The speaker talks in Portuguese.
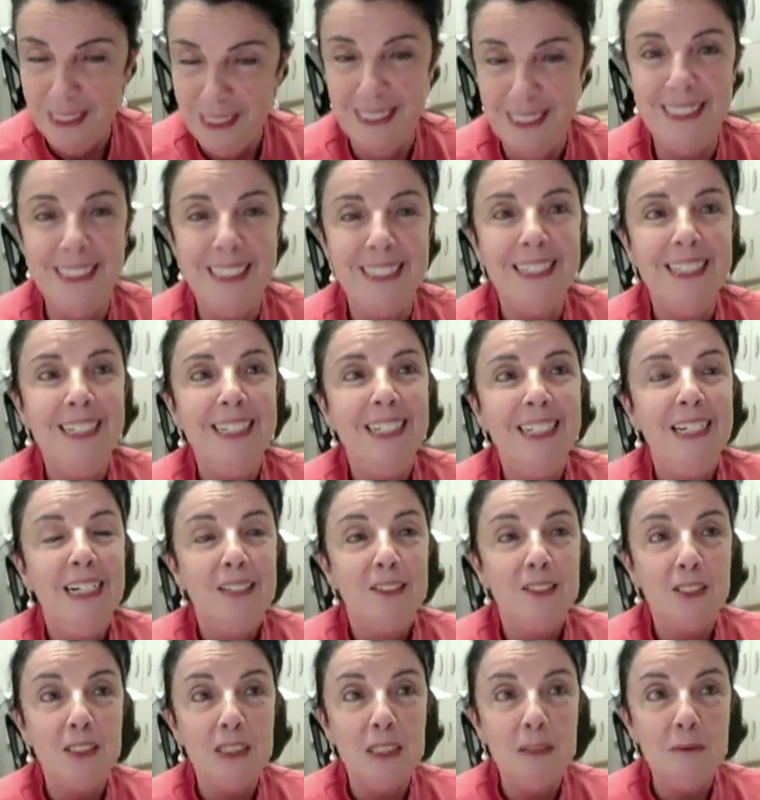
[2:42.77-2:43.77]
né,
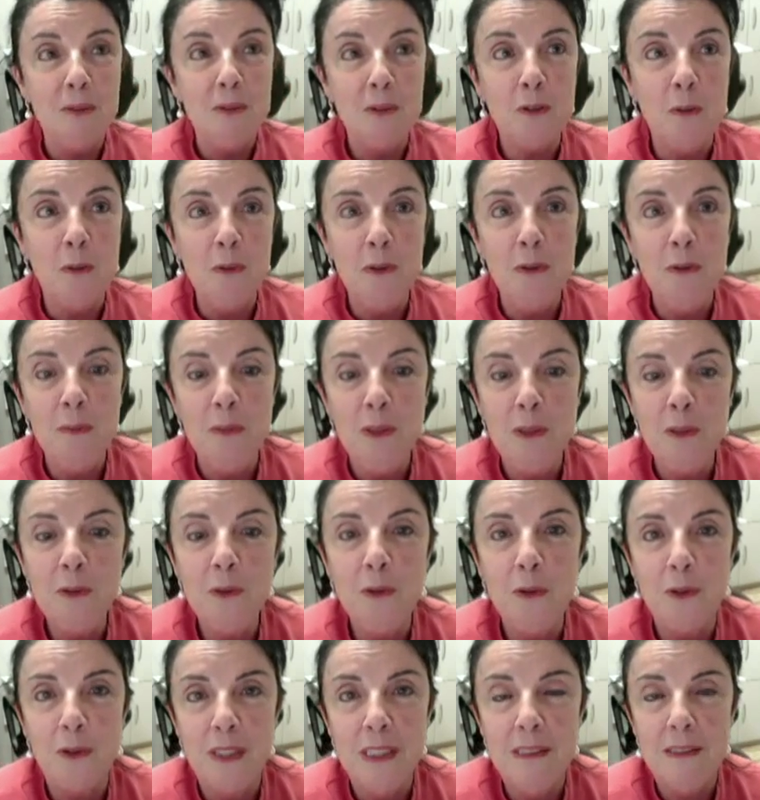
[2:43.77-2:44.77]
nós temos como número
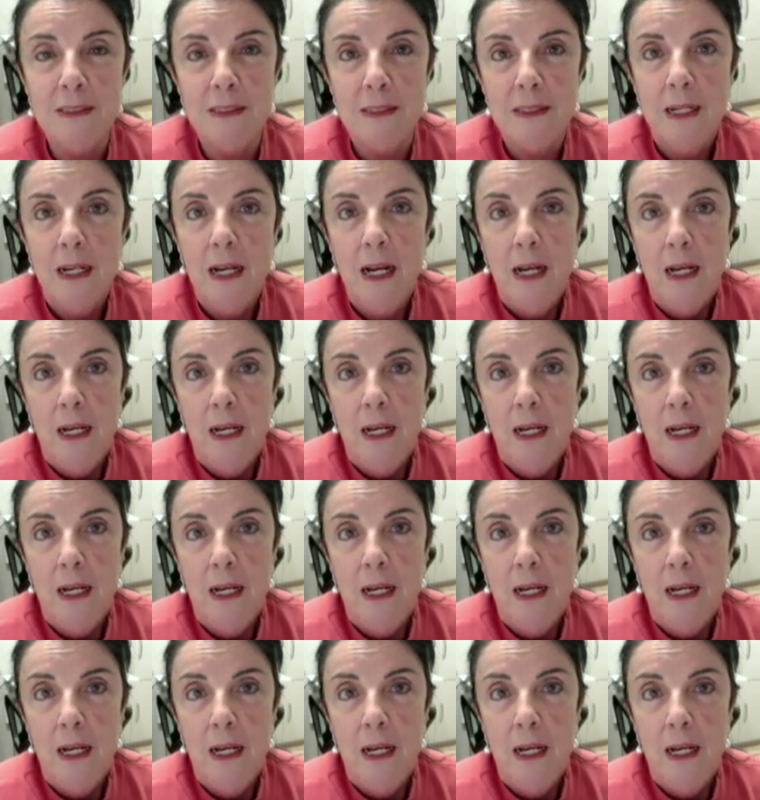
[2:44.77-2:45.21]
dois